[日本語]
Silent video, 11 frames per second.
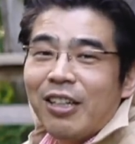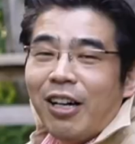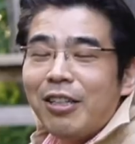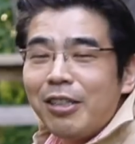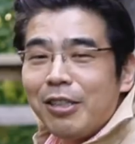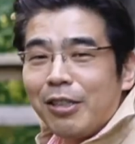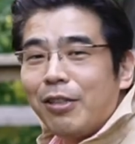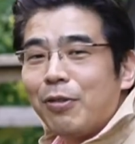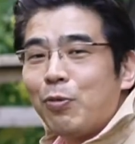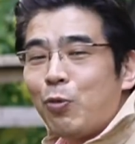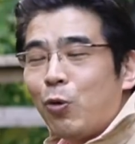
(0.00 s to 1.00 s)
あ何
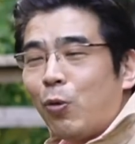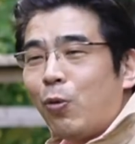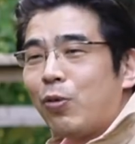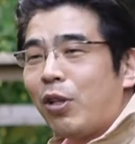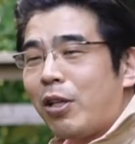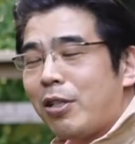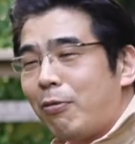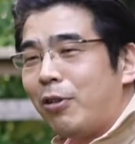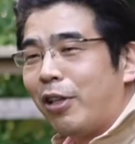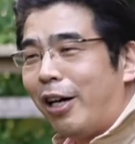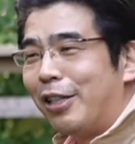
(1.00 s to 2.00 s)
もう旦那さんお
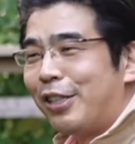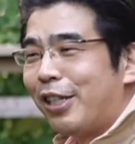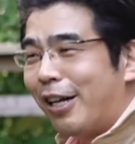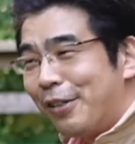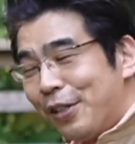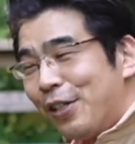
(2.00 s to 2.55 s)
るんだじゃあ